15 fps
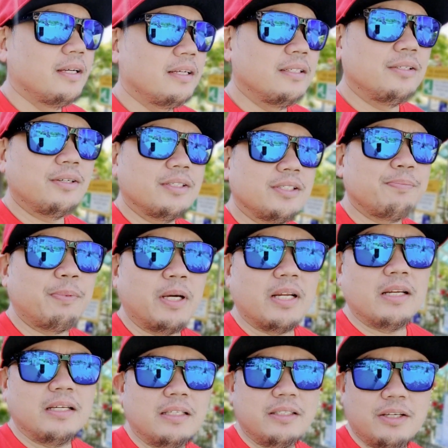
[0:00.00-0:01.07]
No, kasi
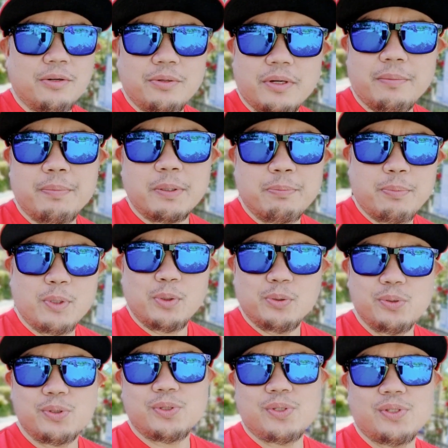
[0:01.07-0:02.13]
parang hindi ako
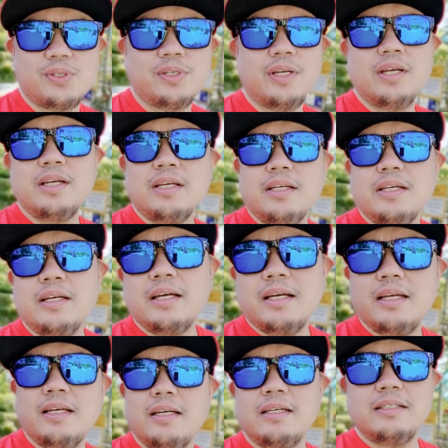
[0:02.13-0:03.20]
nakapag-post.
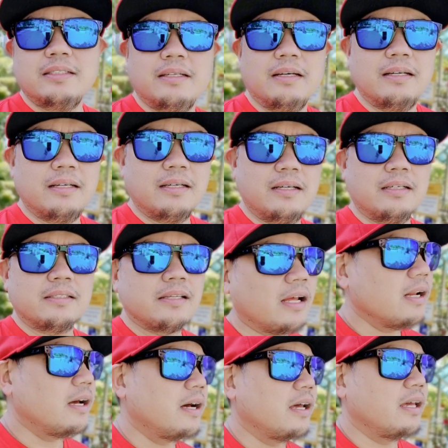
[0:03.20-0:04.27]
Ayan, uh,
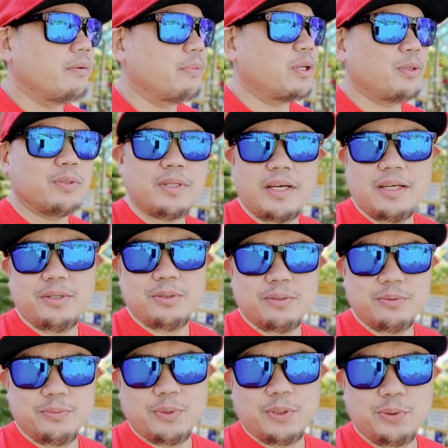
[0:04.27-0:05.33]
sana ay meron
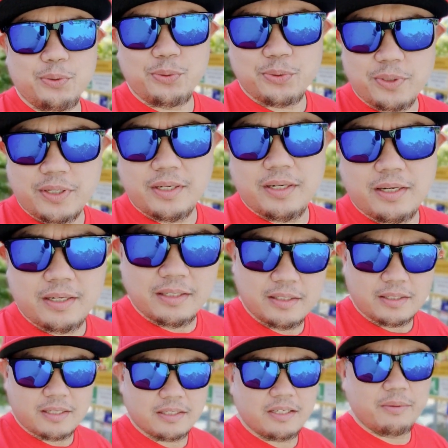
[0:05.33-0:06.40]
tayong tutunan
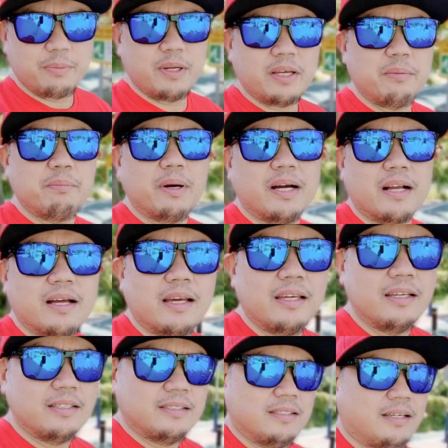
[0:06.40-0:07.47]
at kasi malaking bagay
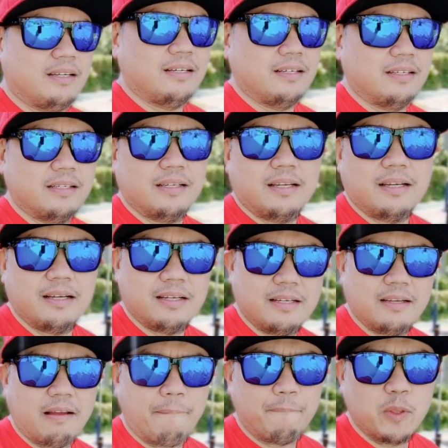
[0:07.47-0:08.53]
ang uh,
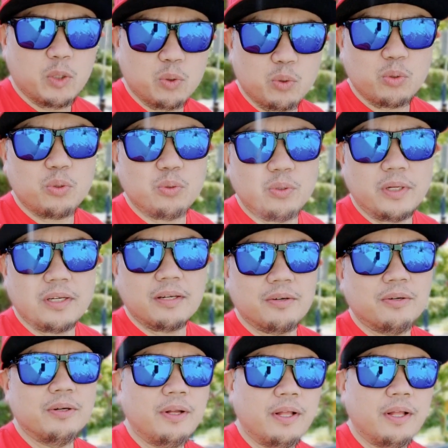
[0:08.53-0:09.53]
natutunan ko